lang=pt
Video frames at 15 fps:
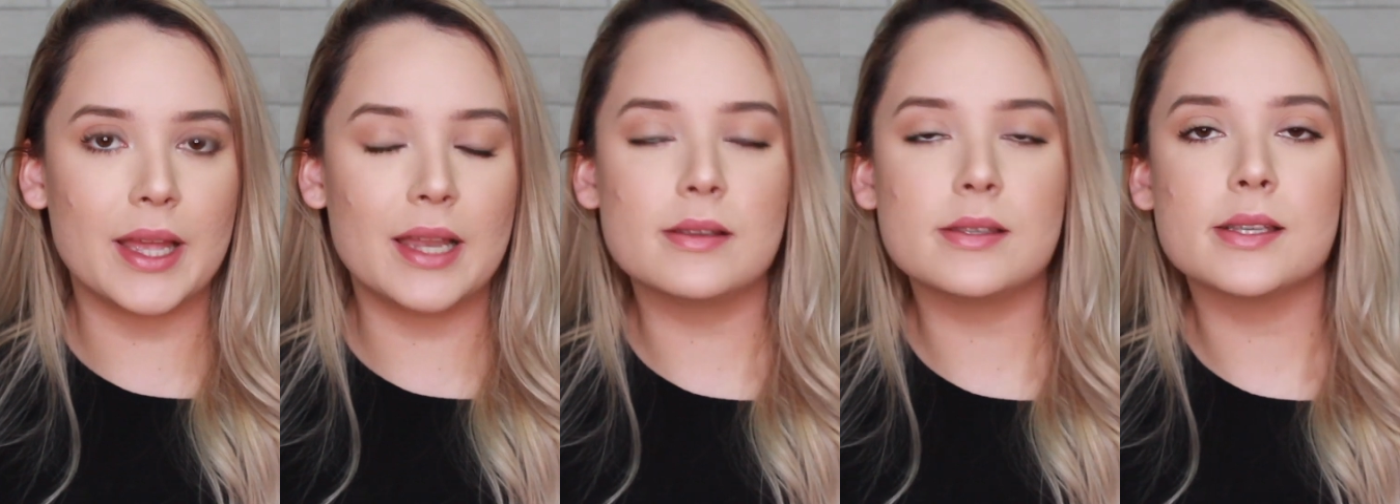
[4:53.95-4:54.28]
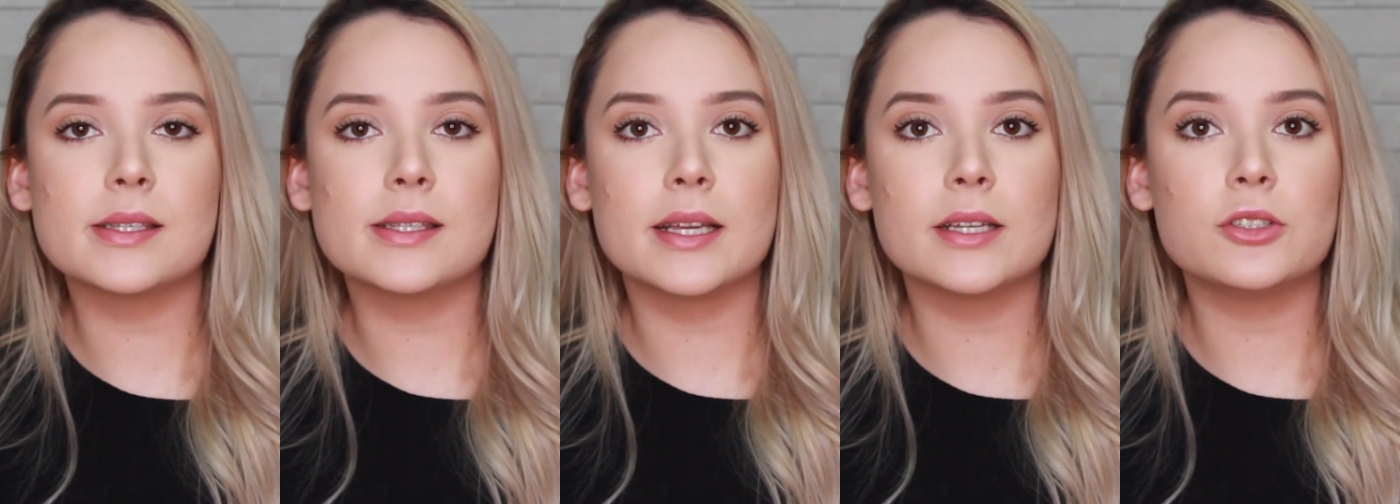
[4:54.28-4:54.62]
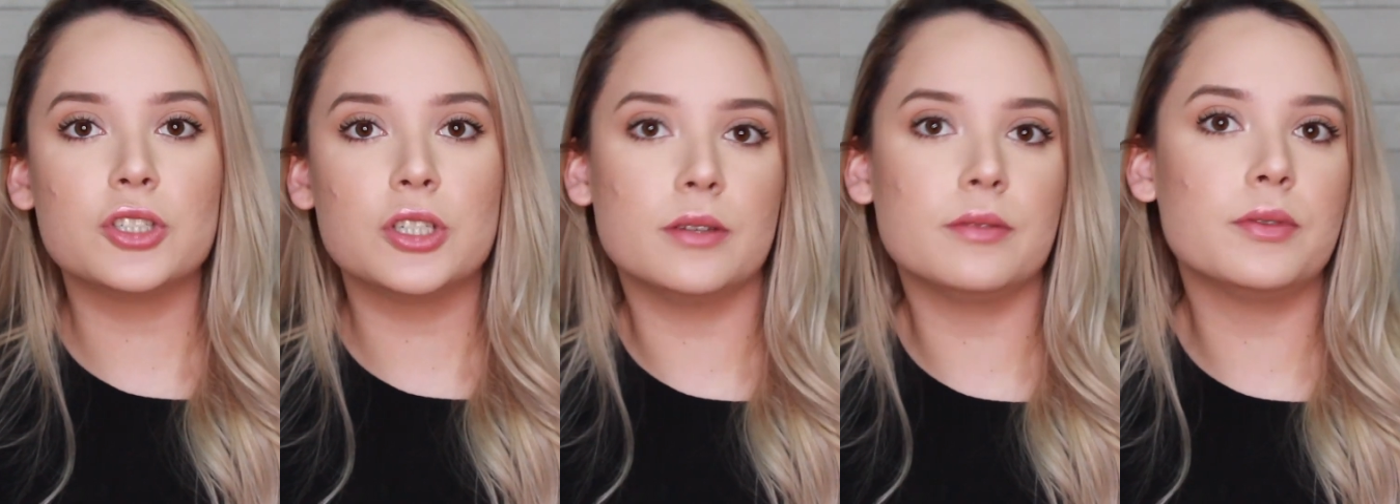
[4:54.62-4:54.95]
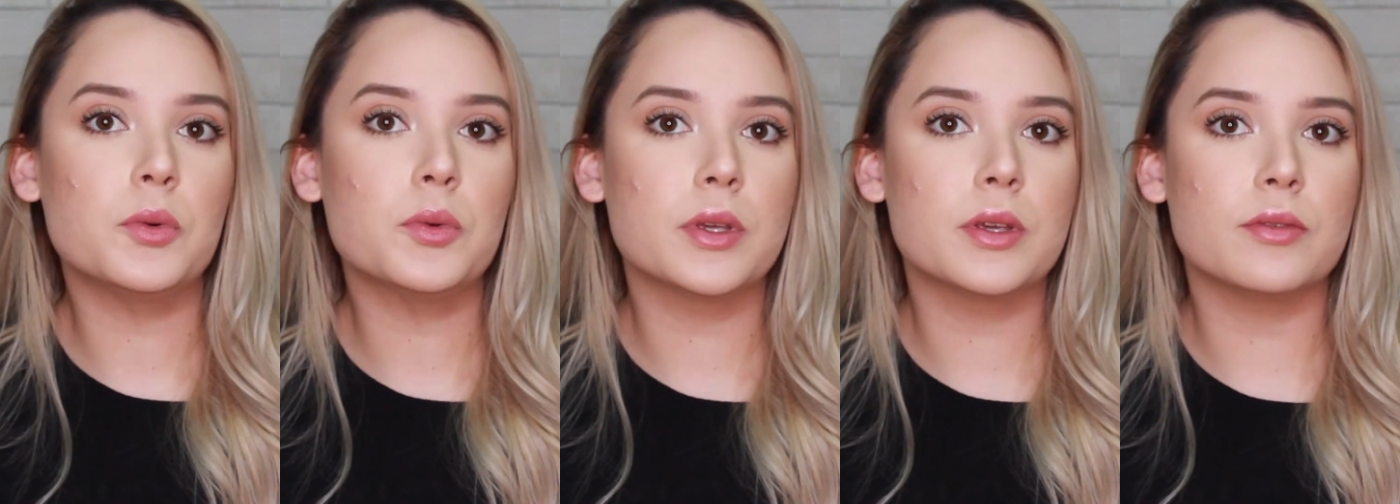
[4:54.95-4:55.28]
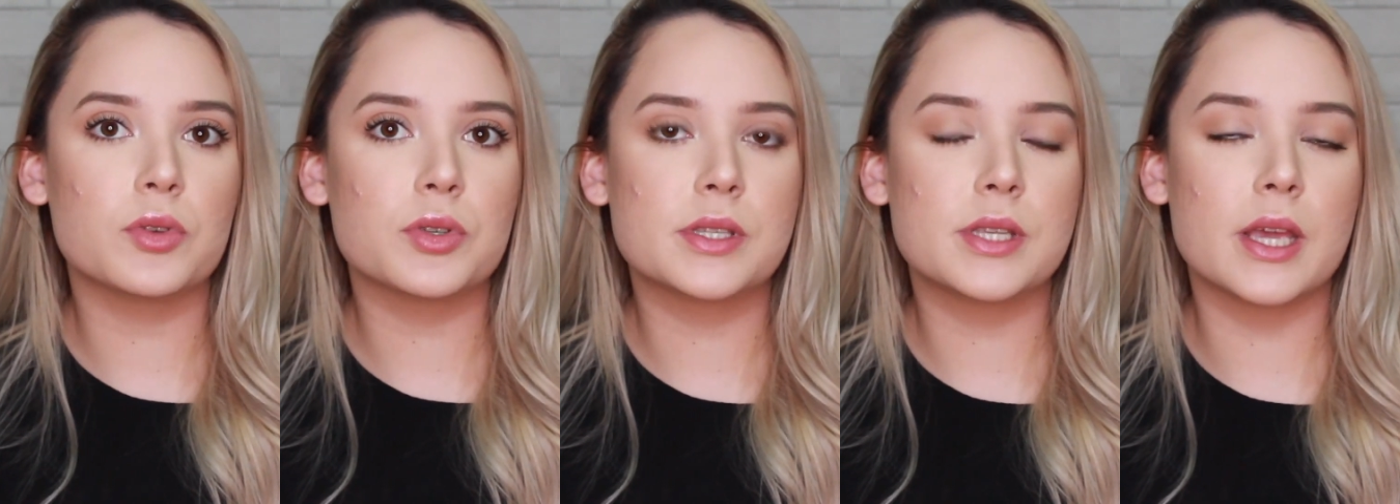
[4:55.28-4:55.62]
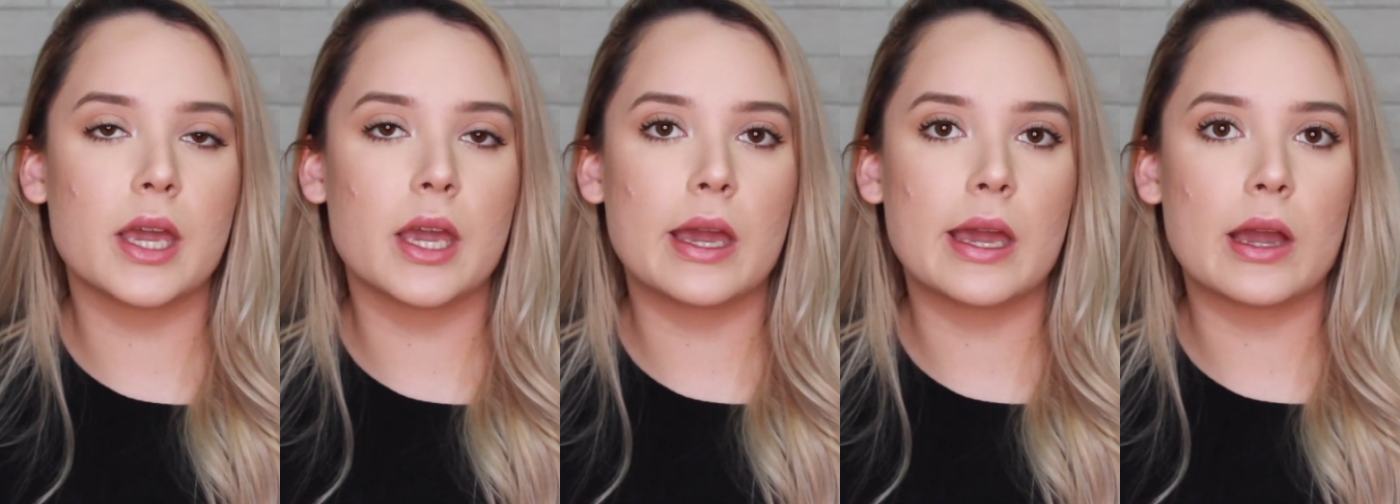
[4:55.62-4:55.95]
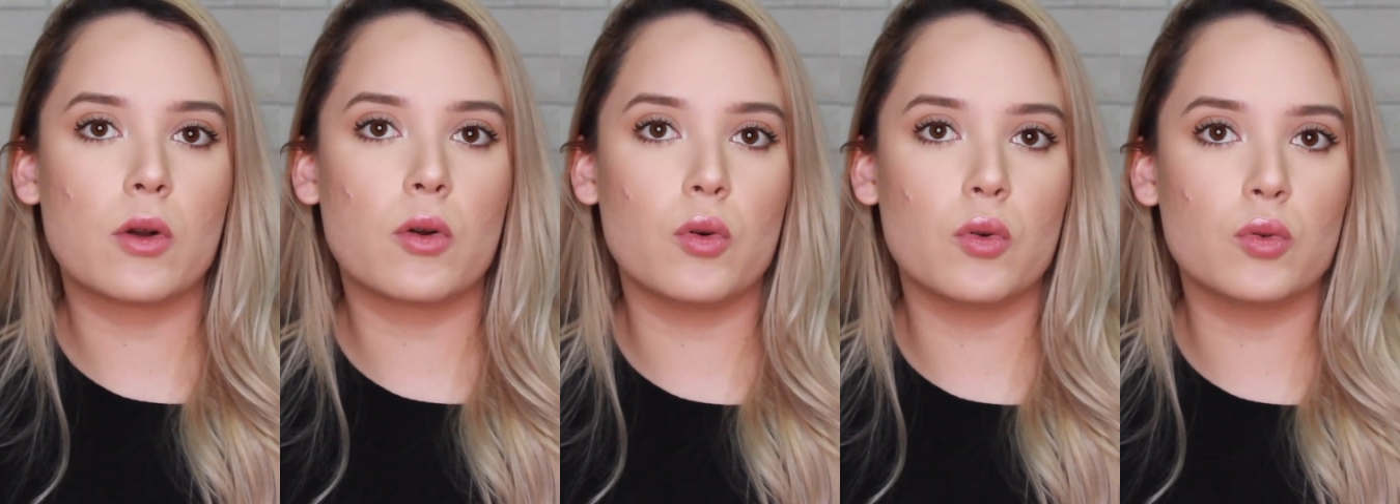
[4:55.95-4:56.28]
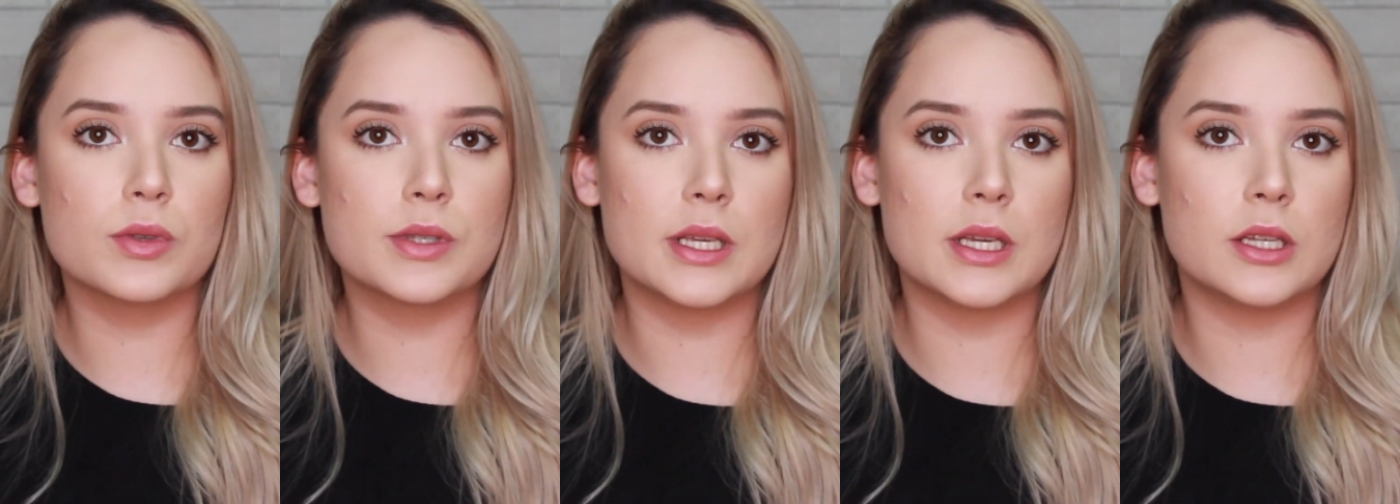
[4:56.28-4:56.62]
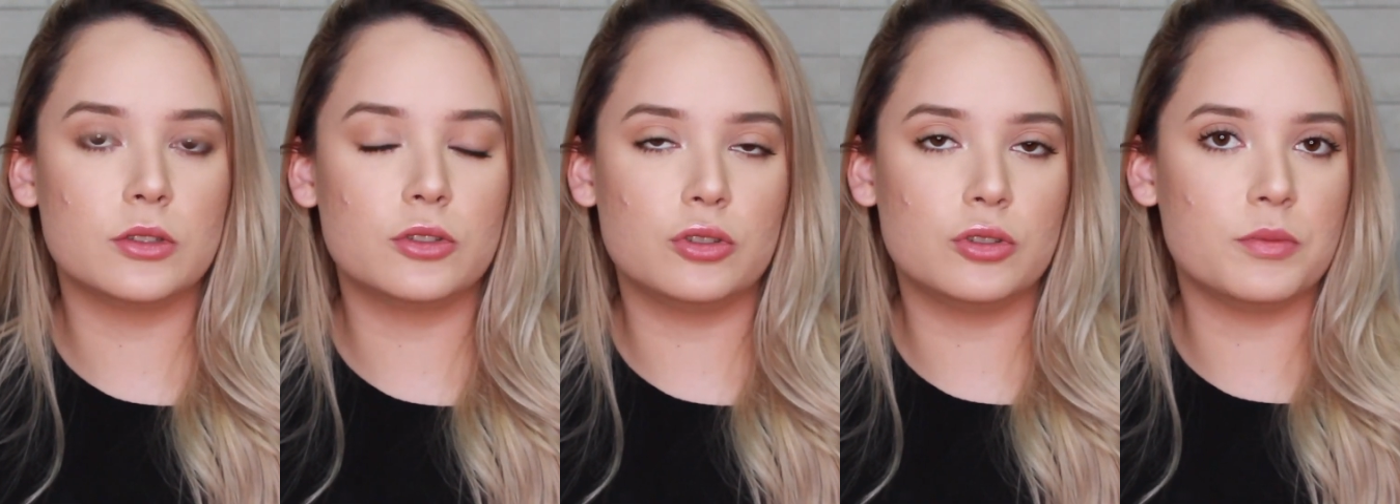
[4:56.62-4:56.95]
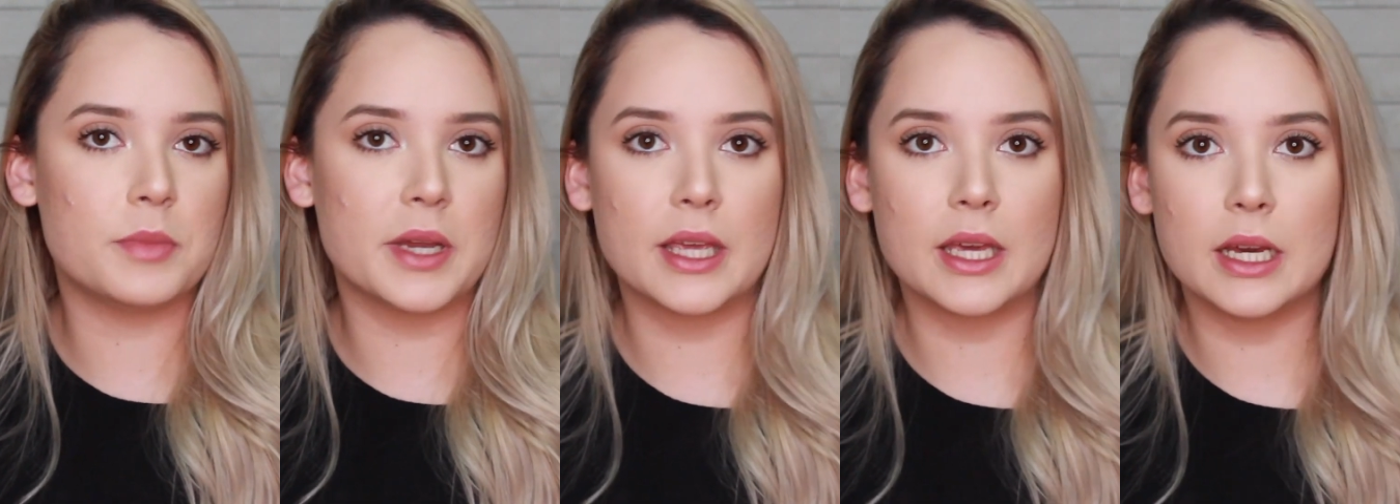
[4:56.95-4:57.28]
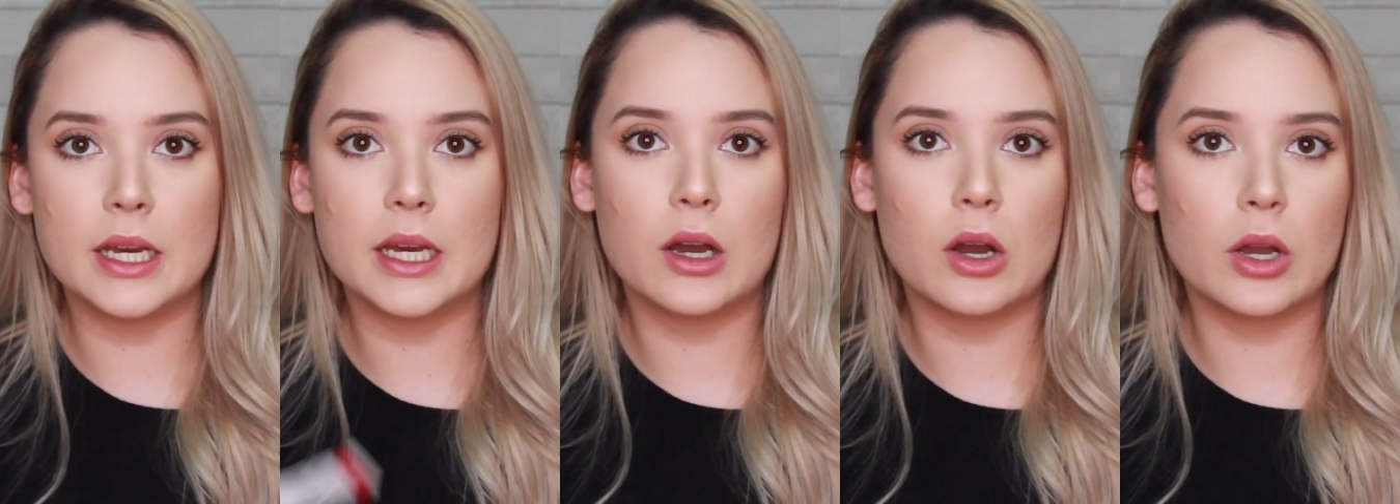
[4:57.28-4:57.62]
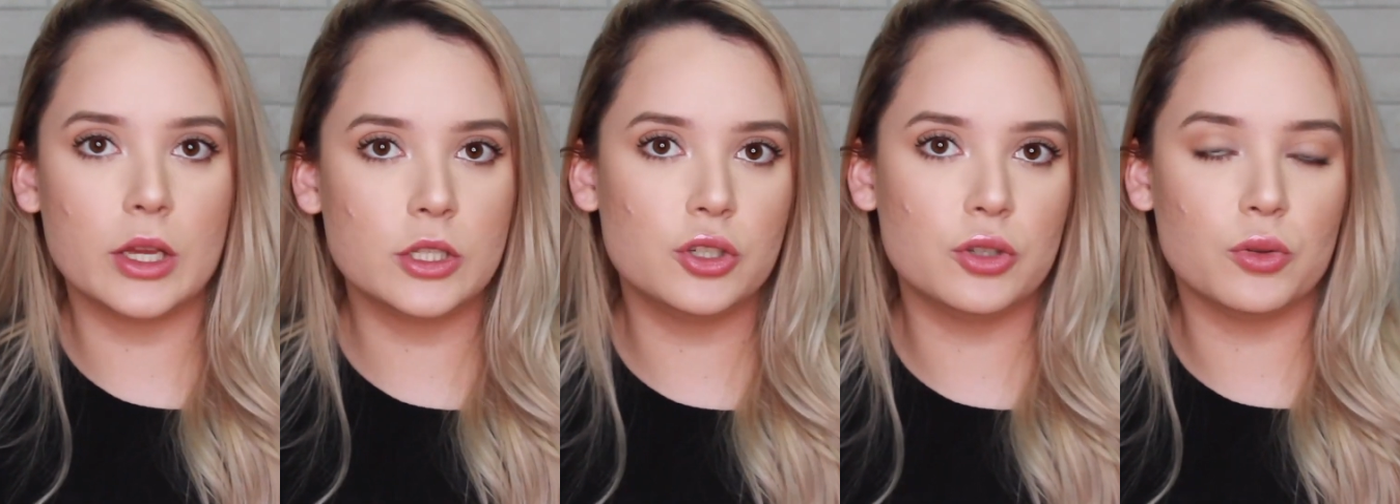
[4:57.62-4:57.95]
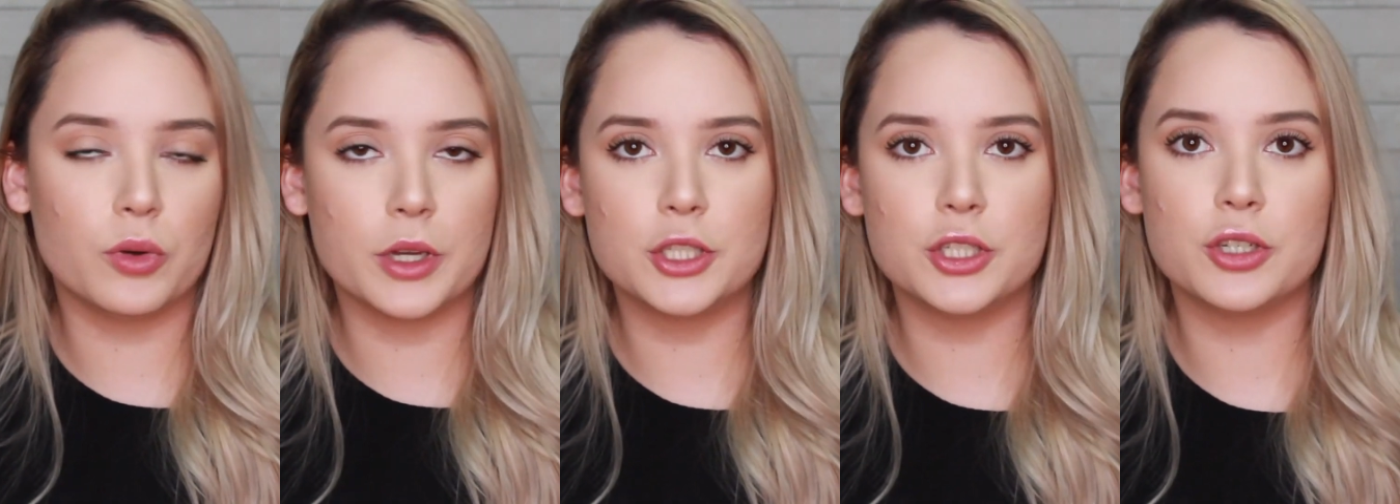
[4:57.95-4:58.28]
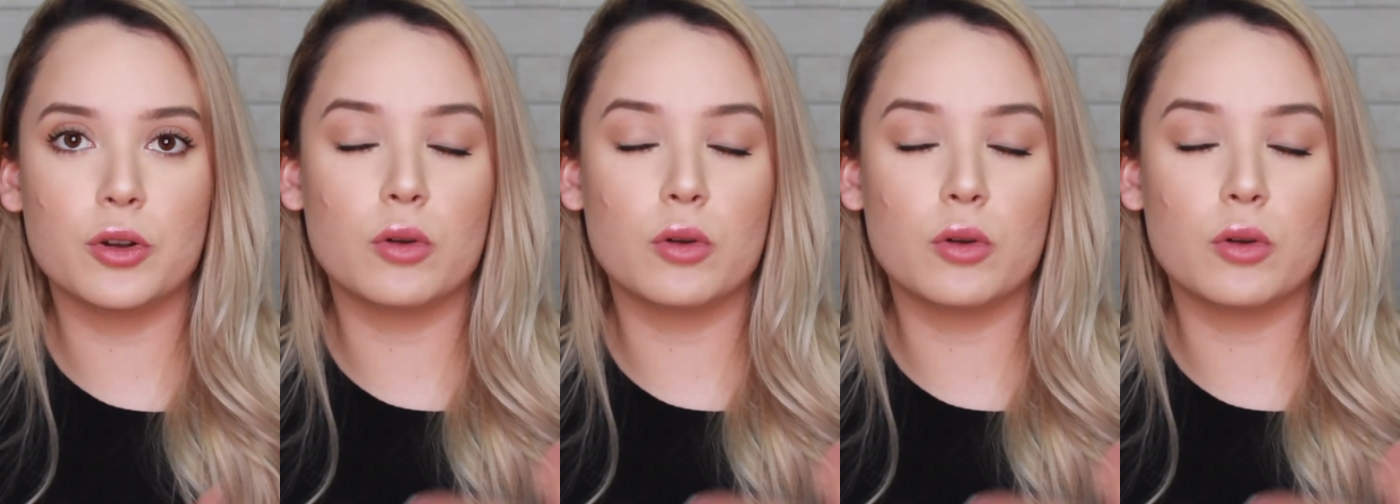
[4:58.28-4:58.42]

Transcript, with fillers: Eles incentivam que você use de manhã e de noite,